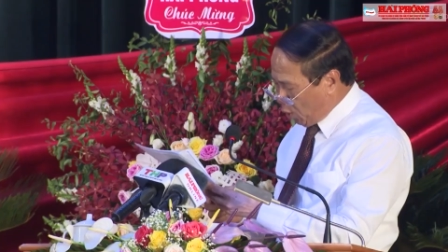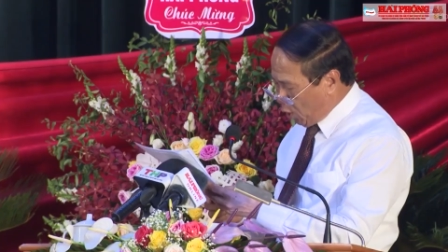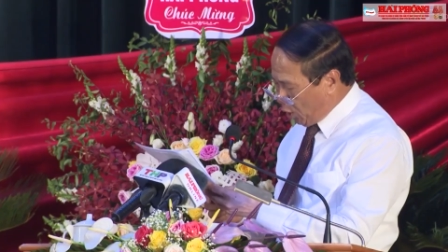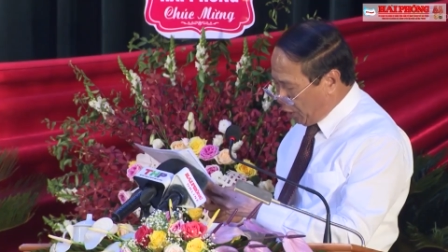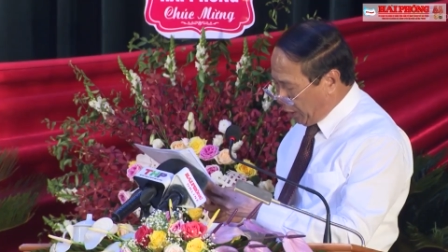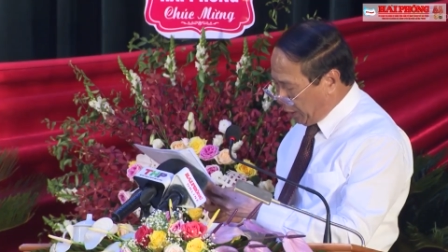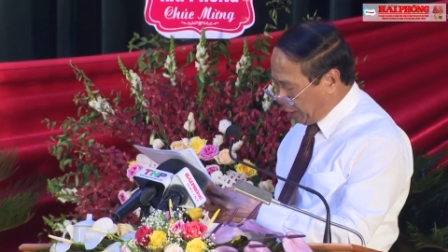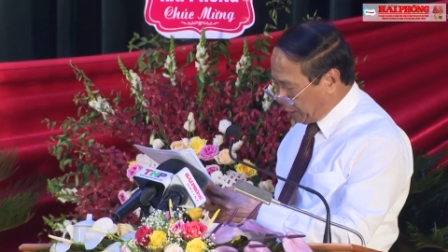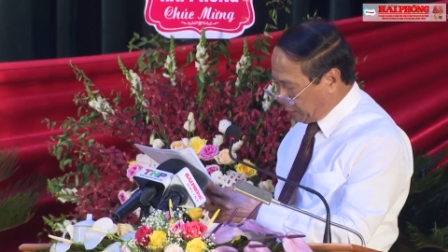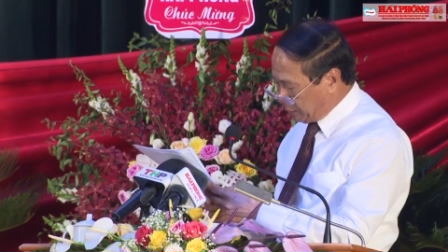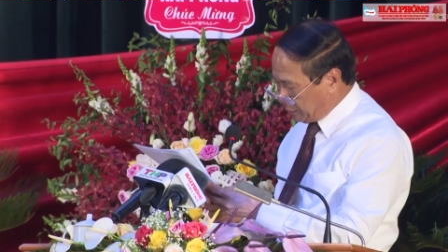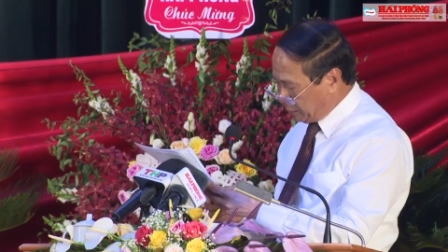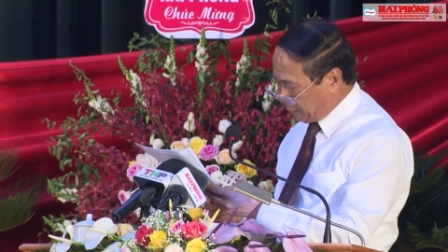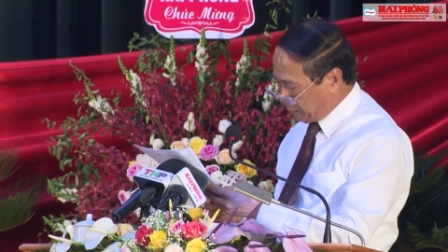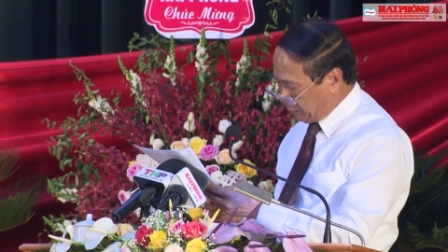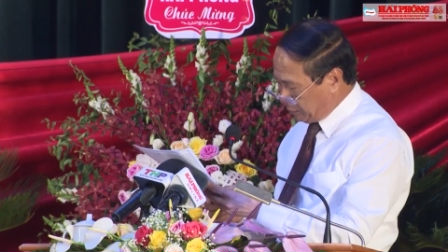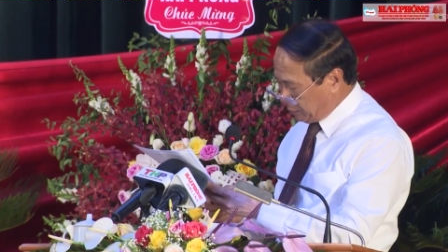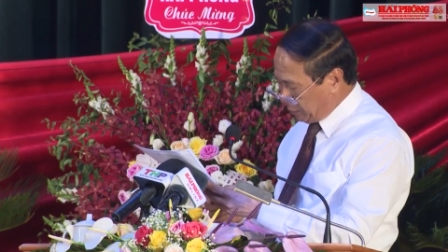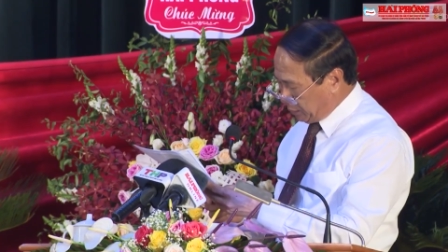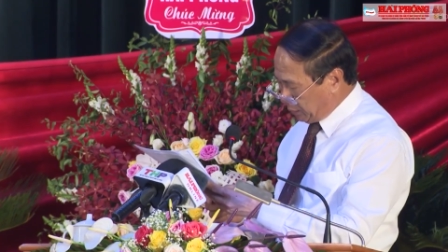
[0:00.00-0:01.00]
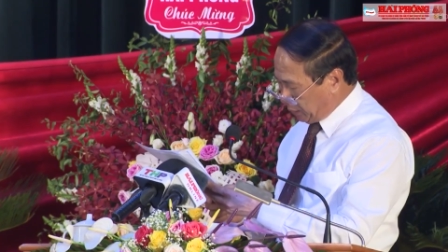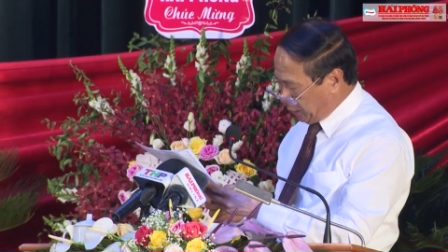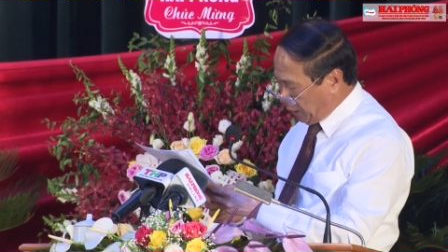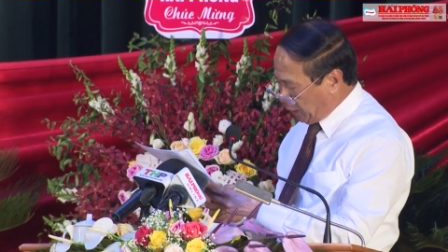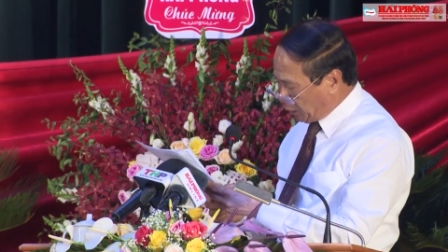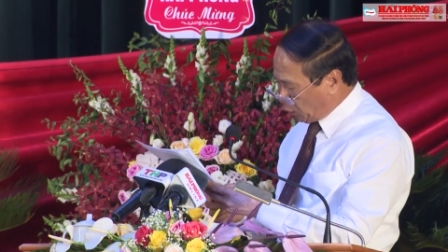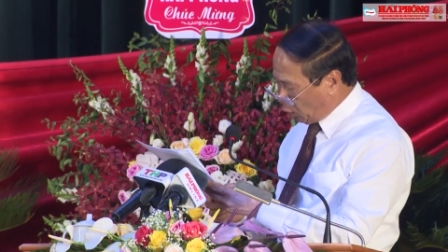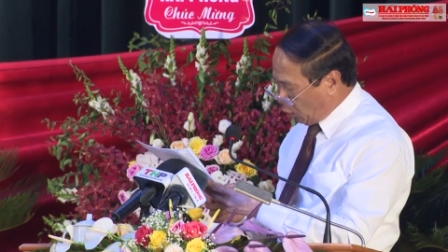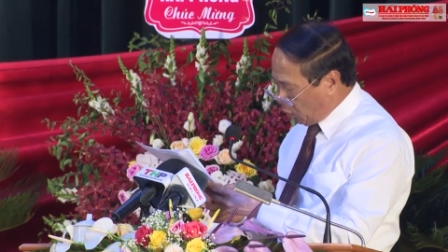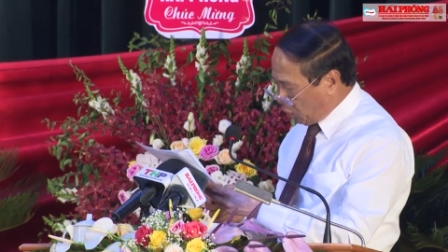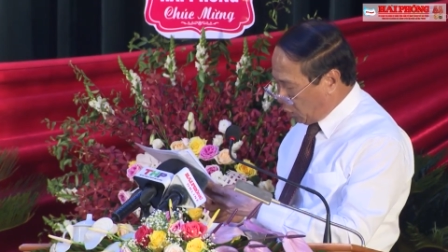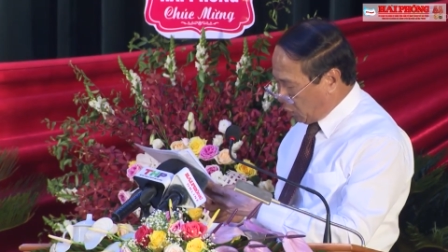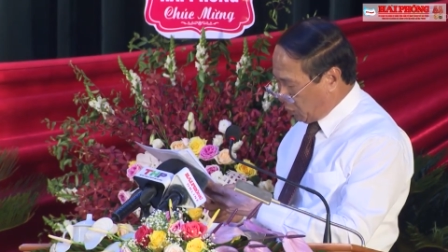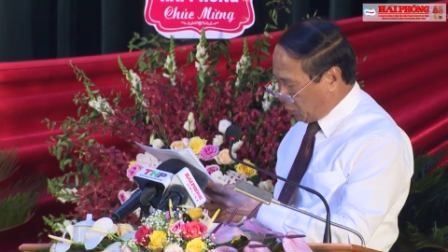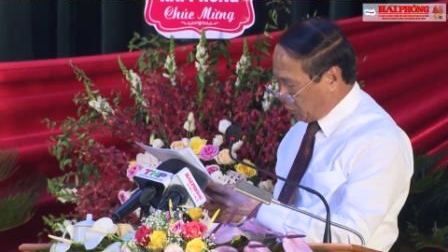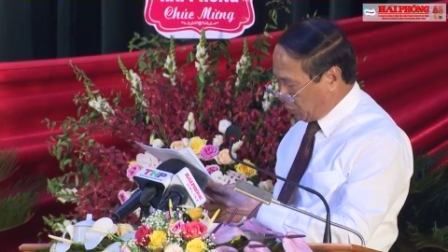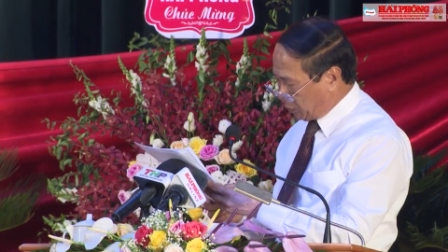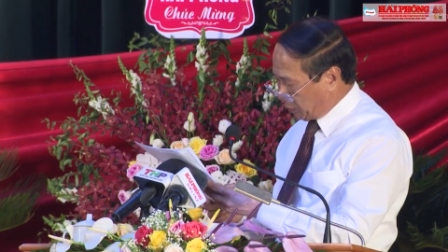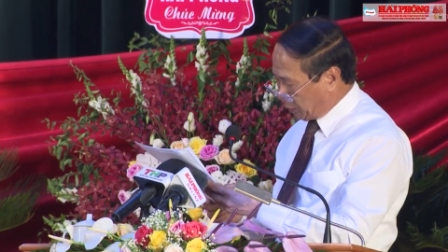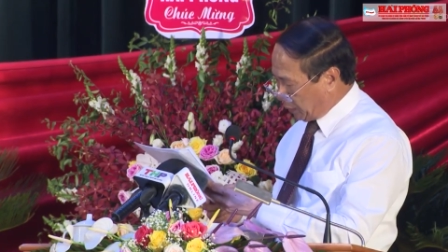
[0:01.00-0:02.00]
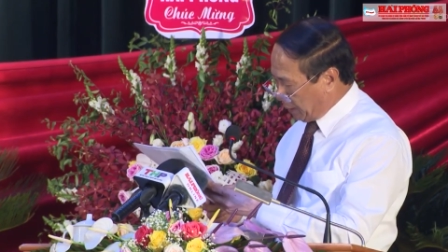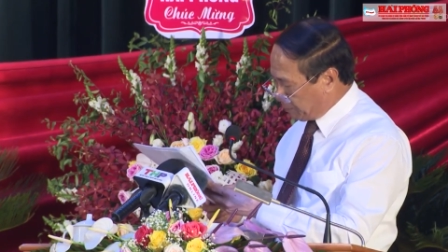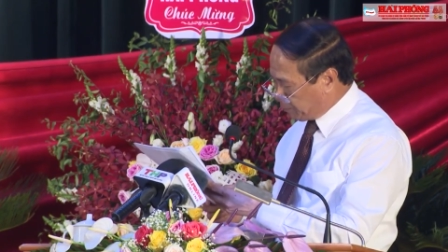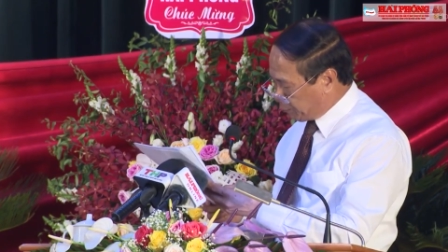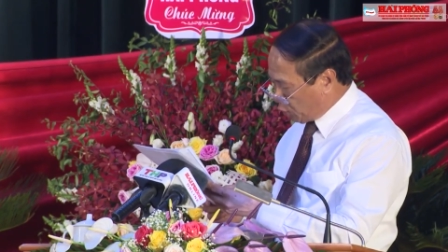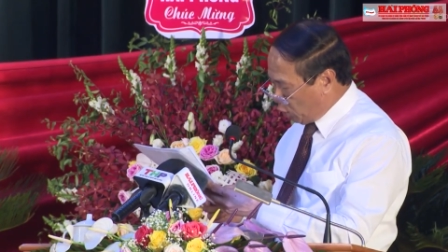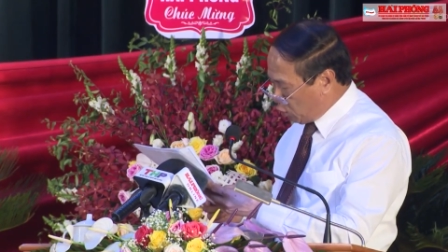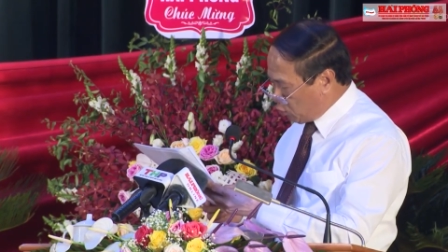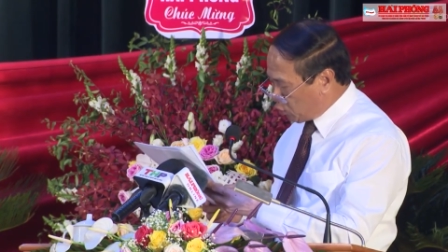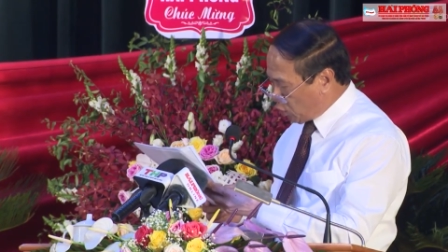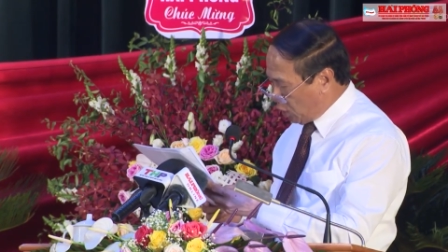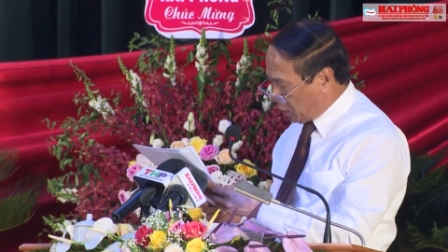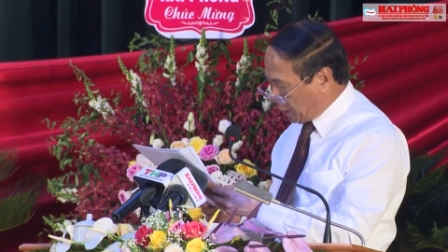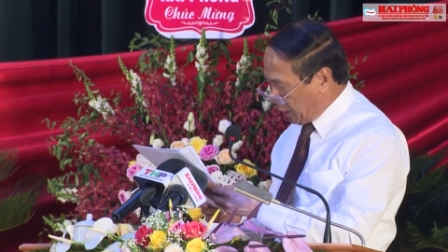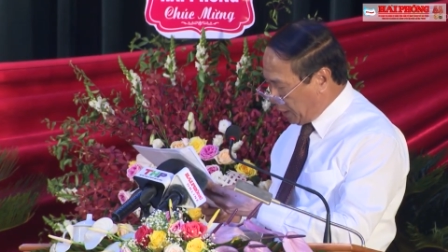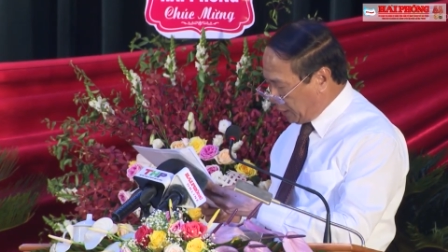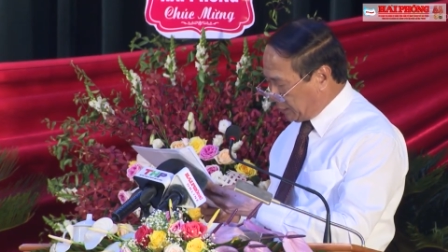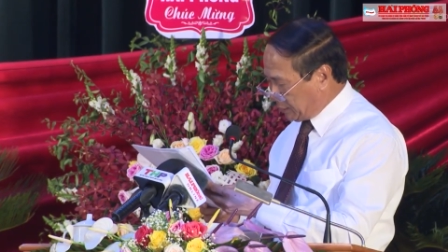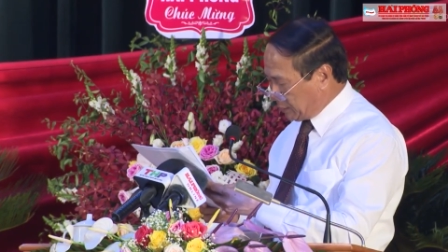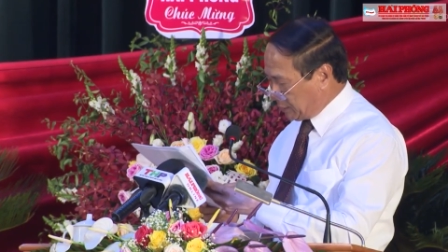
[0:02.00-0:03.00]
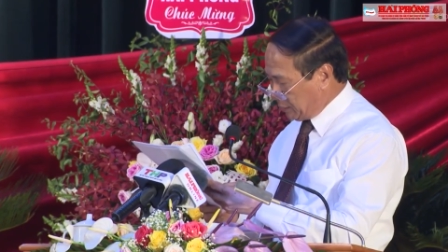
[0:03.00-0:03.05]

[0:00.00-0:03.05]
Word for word: mô hình tích tụ tập trung ruộng đất